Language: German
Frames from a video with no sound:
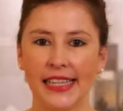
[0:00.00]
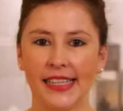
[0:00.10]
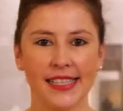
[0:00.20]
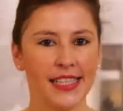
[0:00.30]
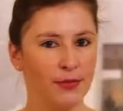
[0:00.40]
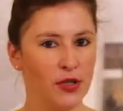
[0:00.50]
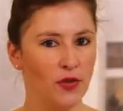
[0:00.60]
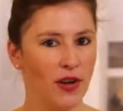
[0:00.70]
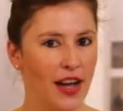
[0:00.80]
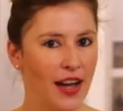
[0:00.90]
Es gibt
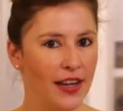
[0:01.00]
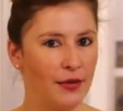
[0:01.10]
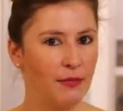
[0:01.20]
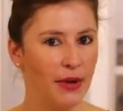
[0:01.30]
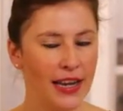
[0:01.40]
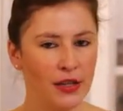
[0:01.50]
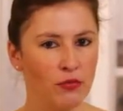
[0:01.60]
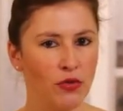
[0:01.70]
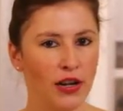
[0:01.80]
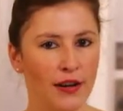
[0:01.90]
sogar einen
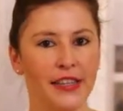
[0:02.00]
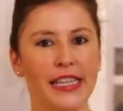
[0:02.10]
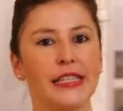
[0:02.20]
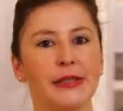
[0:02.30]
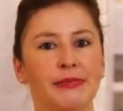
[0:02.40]
Brandenburger Weg.